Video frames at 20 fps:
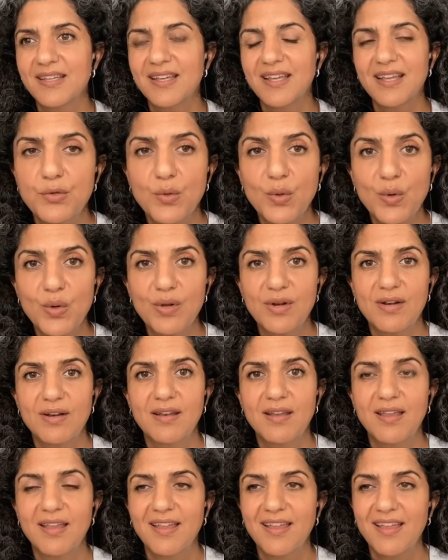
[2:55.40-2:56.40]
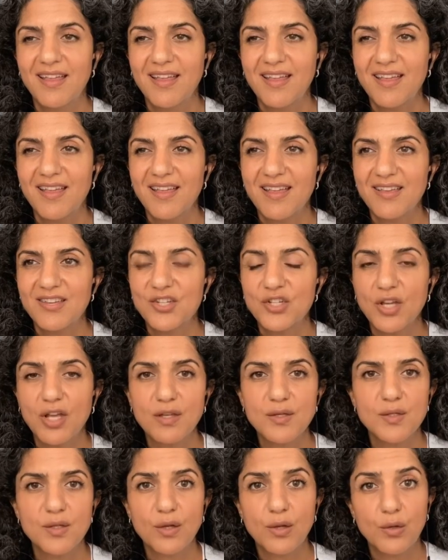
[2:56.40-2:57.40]
دور
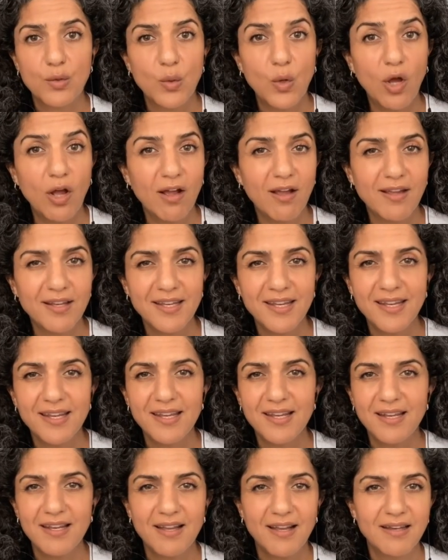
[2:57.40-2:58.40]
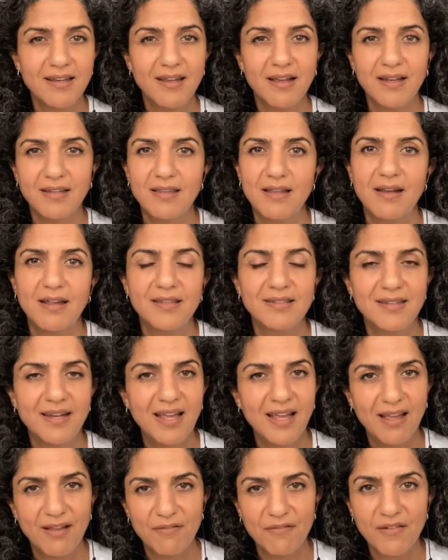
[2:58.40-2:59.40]
الشخص الروحاني اللي أنا أقدر
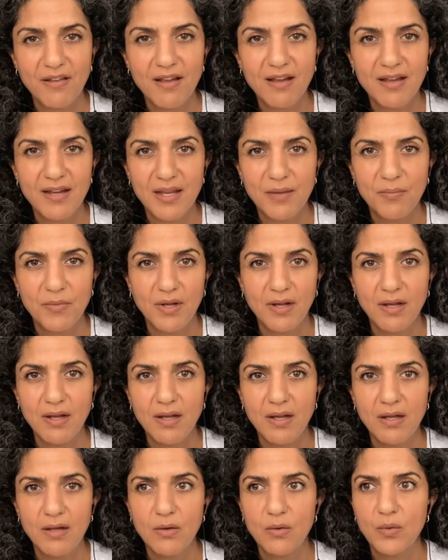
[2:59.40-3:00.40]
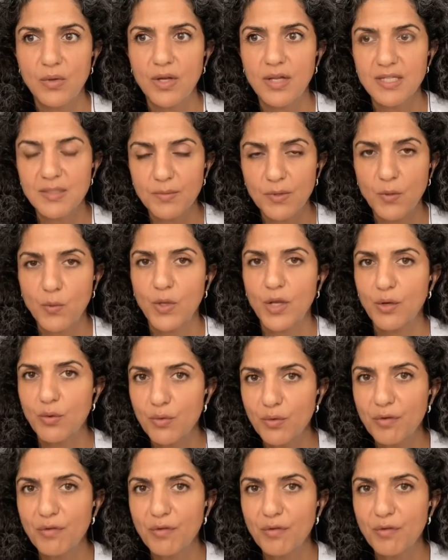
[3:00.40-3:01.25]
أطرح أفكاري معاه ولازم هو يكون